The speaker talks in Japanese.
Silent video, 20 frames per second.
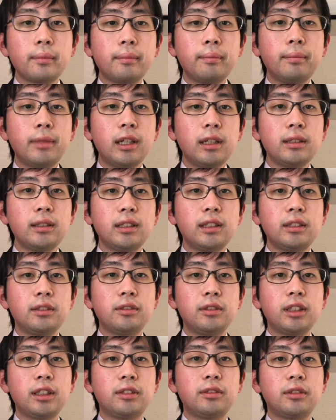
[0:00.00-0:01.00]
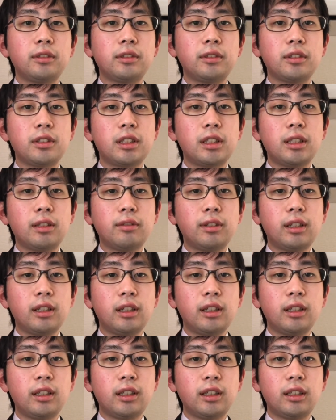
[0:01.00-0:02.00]
パーティーの基本として
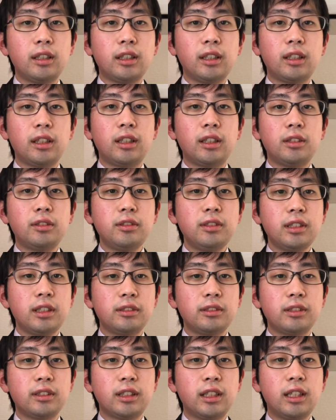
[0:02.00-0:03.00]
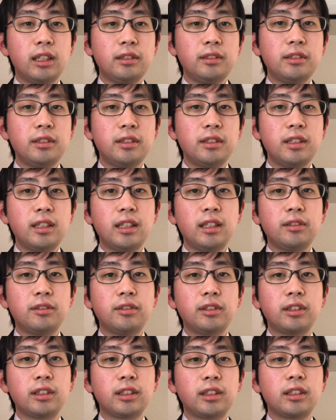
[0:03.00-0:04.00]
は、えー、とにかくアーツチェイン
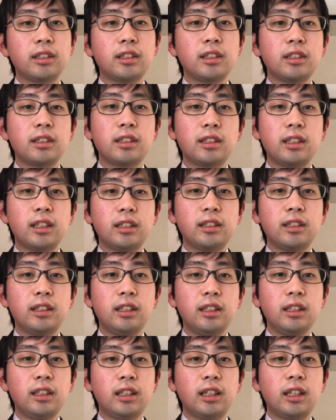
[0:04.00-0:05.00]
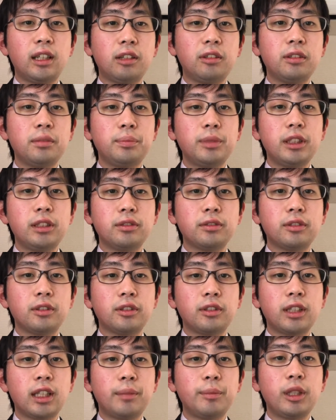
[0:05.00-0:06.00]
を使って NP を
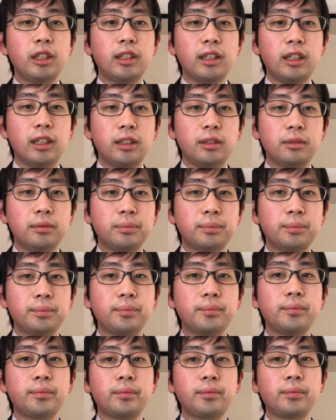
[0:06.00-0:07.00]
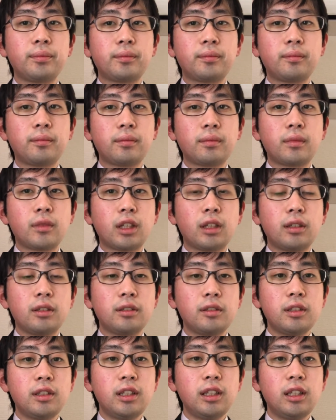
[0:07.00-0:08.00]
貯めたい
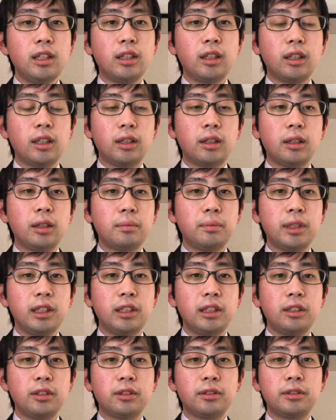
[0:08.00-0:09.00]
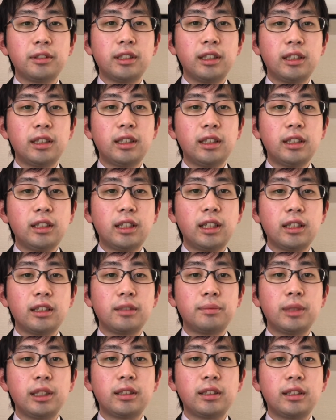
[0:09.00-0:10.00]
そして、えビリーの札が集
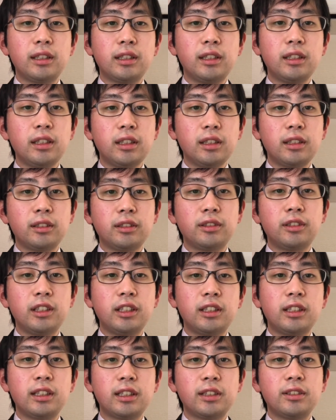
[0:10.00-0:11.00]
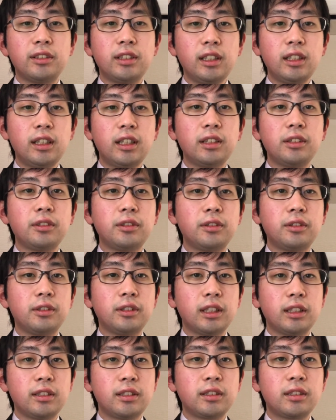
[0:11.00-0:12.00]
まったらクリティカルで火力を
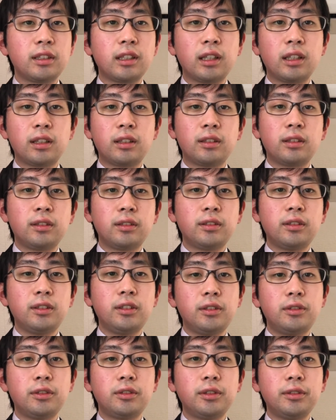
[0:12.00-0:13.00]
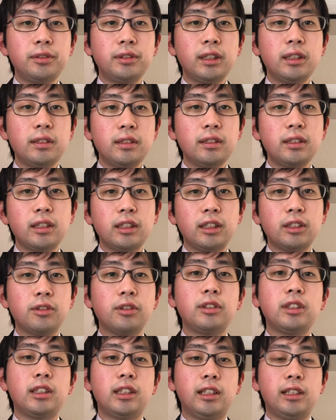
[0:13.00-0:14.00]
出すというこの2つが基
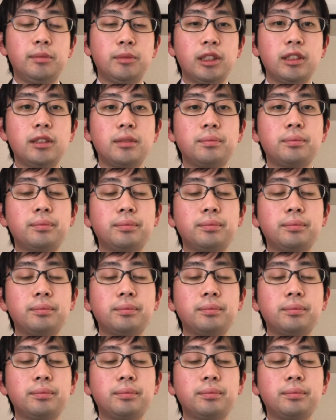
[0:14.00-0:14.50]
本になります